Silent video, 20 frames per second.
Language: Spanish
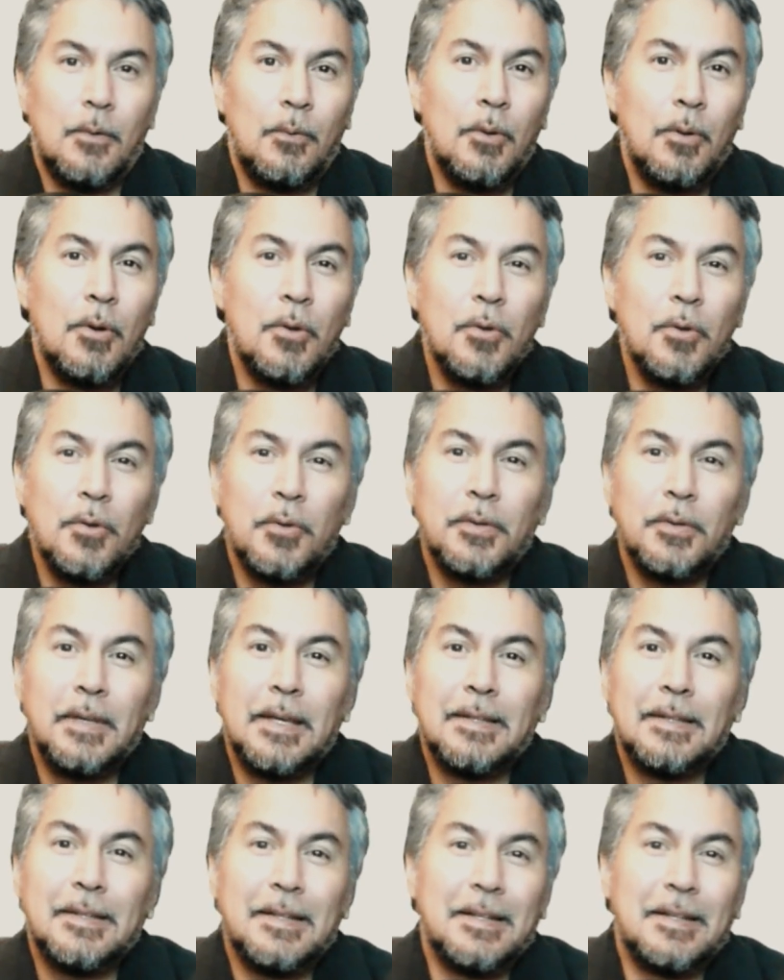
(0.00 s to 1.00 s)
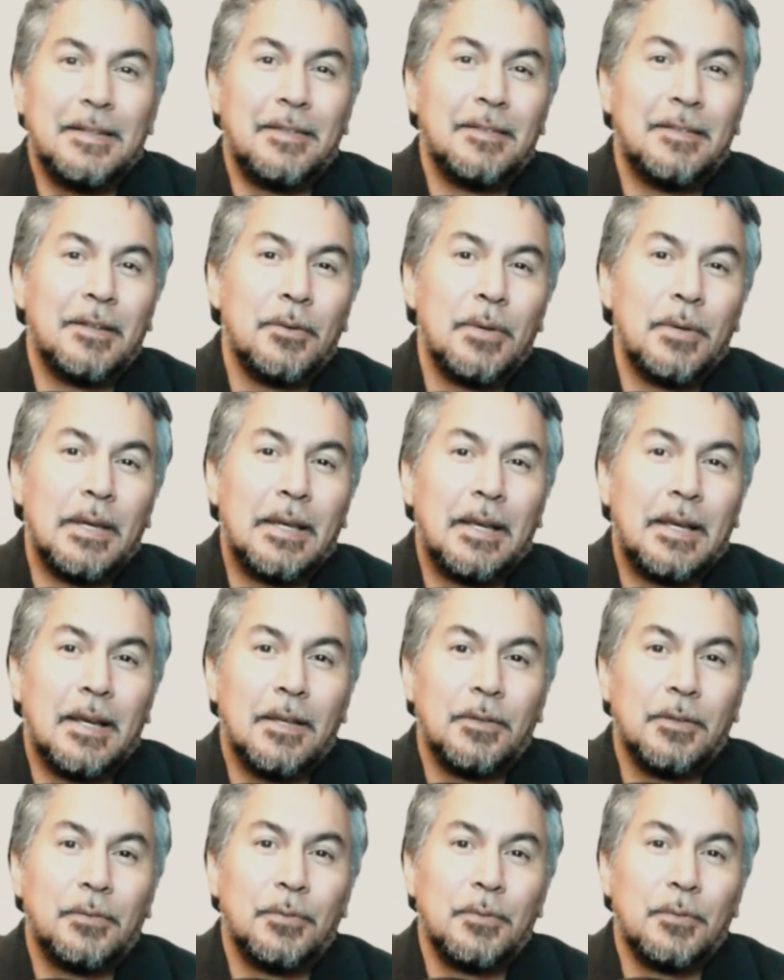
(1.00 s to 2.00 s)
Luego de unos días de necesario
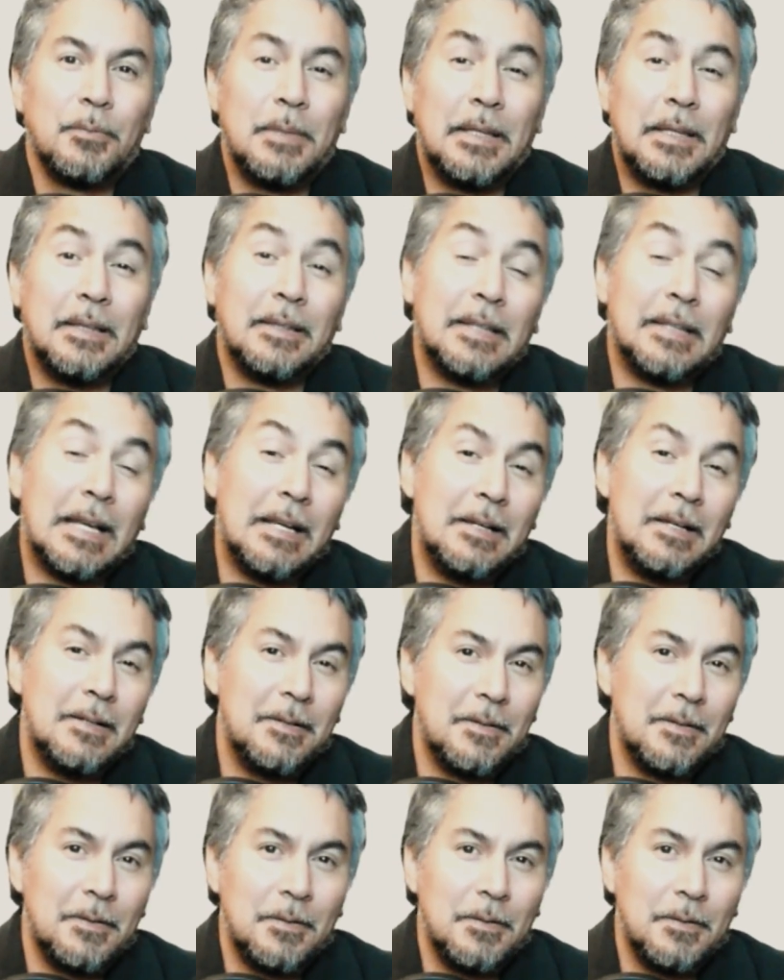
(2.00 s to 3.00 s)
descanso mental